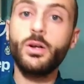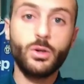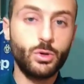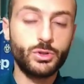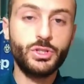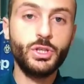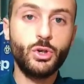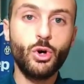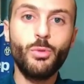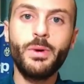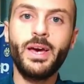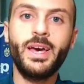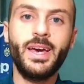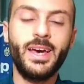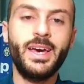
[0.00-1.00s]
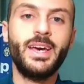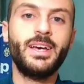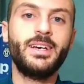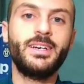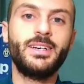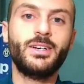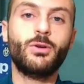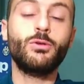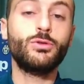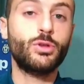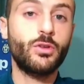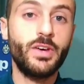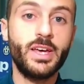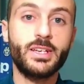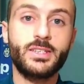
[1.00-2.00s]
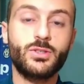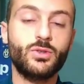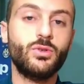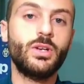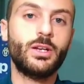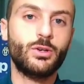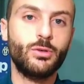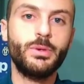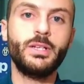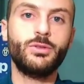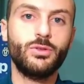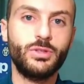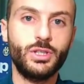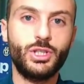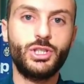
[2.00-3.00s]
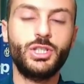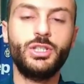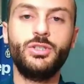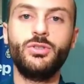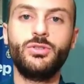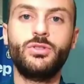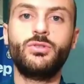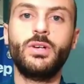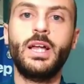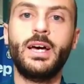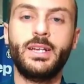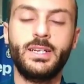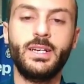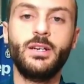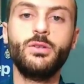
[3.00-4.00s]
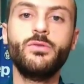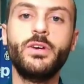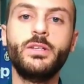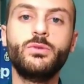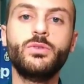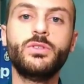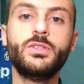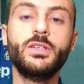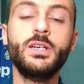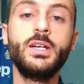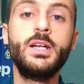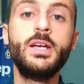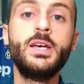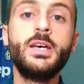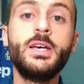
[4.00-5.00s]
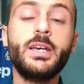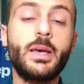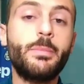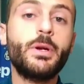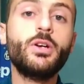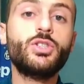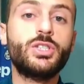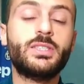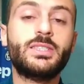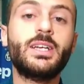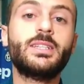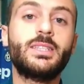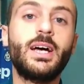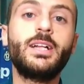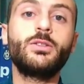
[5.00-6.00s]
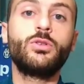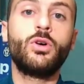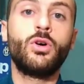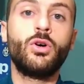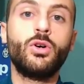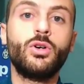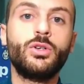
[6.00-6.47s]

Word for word: così come è eh, controverso l'argomento Decidio titolare nella Juventus che però ci sta dando